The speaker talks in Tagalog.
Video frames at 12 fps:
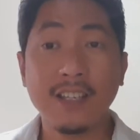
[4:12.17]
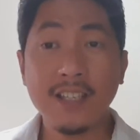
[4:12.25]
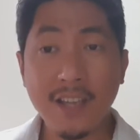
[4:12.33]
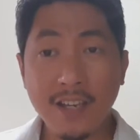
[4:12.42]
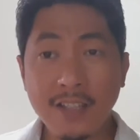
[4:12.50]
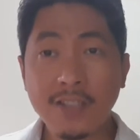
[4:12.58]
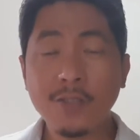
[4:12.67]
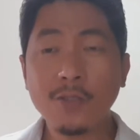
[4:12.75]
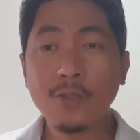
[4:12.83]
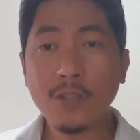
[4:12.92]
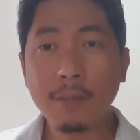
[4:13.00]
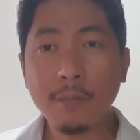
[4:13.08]
Yes,
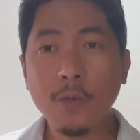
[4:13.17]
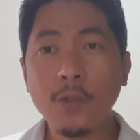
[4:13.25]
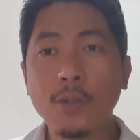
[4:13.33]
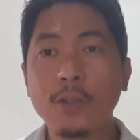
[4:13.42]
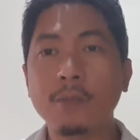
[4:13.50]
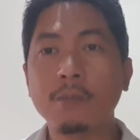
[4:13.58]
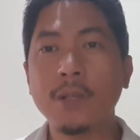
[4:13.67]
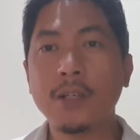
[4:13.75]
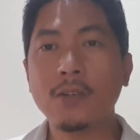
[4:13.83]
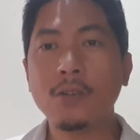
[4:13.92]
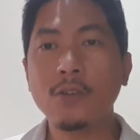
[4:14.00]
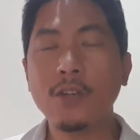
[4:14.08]
totoo rin po yun.
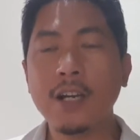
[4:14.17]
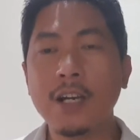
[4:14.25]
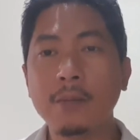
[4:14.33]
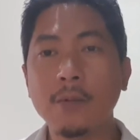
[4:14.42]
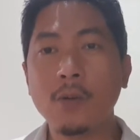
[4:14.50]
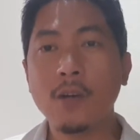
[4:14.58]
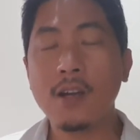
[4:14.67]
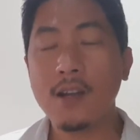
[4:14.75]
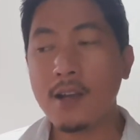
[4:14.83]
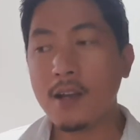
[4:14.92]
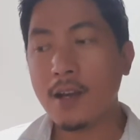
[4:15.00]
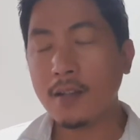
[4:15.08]
Pero yun na nga po,
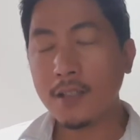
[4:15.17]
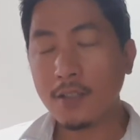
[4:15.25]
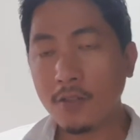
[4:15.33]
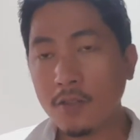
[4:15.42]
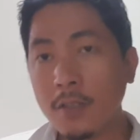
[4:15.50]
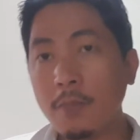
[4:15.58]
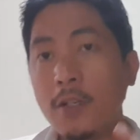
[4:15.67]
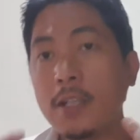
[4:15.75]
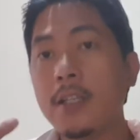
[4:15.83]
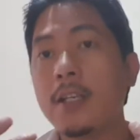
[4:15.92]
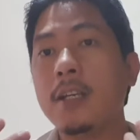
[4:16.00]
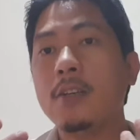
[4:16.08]
ang technology po
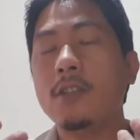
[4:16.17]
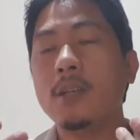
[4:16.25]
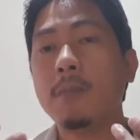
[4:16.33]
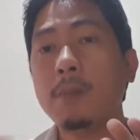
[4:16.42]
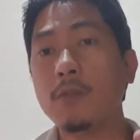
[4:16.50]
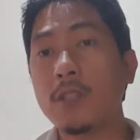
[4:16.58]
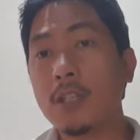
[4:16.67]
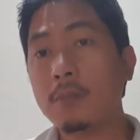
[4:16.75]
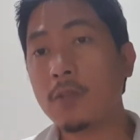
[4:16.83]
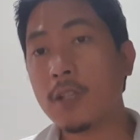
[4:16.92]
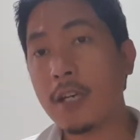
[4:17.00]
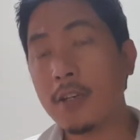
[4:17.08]
natin ngayon, nagpapunta na
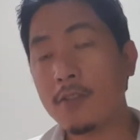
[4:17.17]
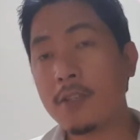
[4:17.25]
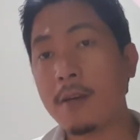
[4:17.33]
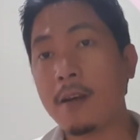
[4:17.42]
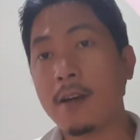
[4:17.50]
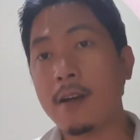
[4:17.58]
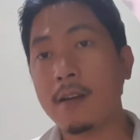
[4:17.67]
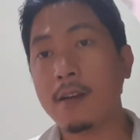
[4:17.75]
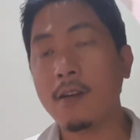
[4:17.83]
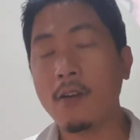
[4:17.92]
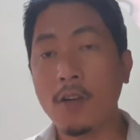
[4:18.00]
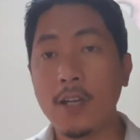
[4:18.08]
po tayo sa
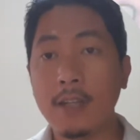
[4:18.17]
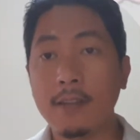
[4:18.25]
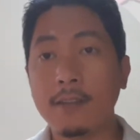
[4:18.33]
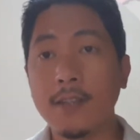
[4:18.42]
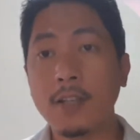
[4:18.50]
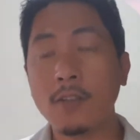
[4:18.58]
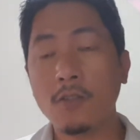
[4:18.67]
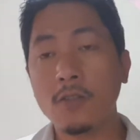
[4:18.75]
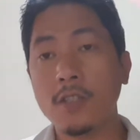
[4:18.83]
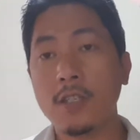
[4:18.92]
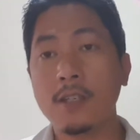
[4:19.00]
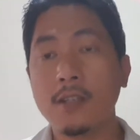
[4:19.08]
OLED
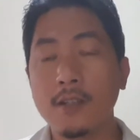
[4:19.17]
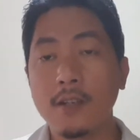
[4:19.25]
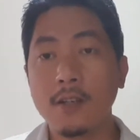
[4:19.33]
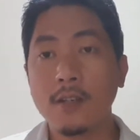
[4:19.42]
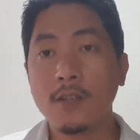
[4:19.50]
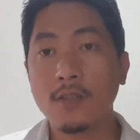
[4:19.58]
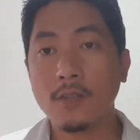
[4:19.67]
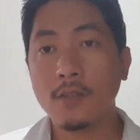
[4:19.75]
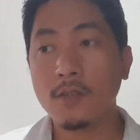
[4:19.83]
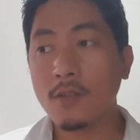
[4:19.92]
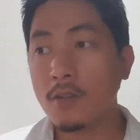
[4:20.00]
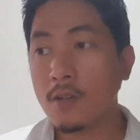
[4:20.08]
technology.
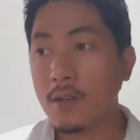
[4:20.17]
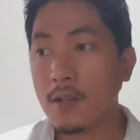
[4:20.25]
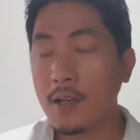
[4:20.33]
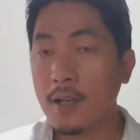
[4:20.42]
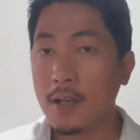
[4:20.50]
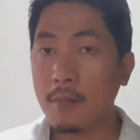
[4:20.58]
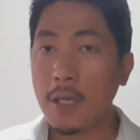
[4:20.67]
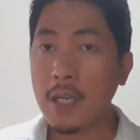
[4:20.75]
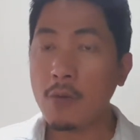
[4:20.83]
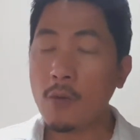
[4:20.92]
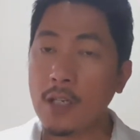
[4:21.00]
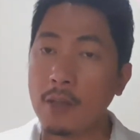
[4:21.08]
So, uh,
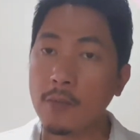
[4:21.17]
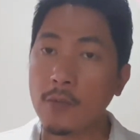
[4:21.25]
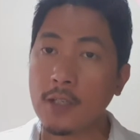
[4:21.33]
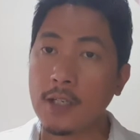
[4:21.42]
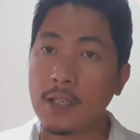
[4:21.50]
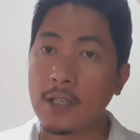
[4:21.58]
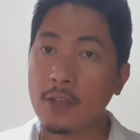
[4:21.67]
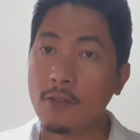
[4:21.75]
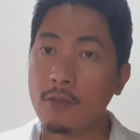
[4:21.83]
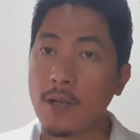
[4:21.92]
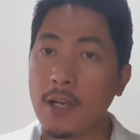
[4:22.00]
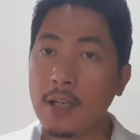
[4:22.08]
may iwanan po talaga
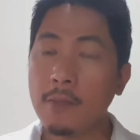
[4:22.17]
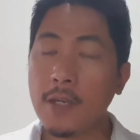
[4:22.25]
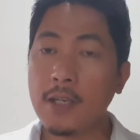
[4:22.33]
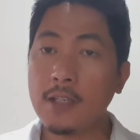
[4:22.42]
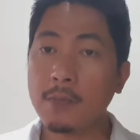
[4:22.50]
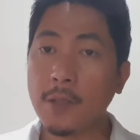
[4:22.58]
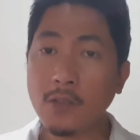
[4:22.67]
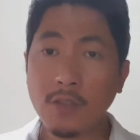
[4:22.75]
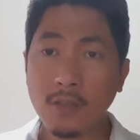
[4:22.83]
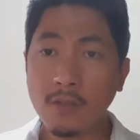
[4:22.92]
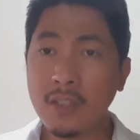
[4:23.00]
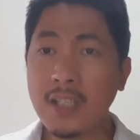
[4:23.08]
yung mga IPS. Pero
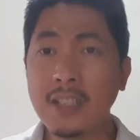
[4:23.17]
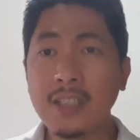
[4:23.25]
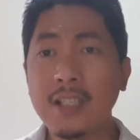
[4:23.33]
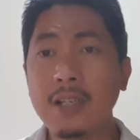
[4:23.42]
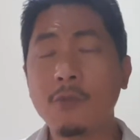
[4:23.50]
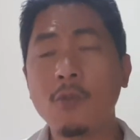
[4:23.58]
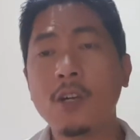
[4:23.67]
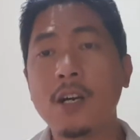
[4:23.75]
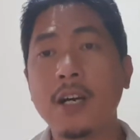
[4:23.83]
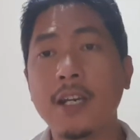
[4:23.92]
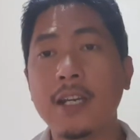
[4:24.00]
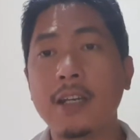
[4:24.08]
siguro hindi natin alam kung
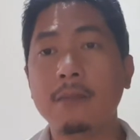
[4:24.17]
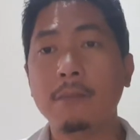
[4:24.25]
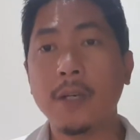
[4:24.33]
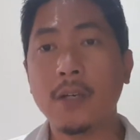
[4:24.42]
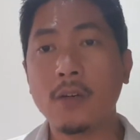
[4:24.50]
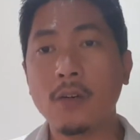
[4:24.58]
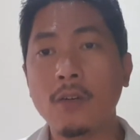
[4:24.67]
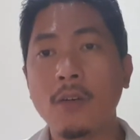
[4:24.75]
hanggang kailan. Pero,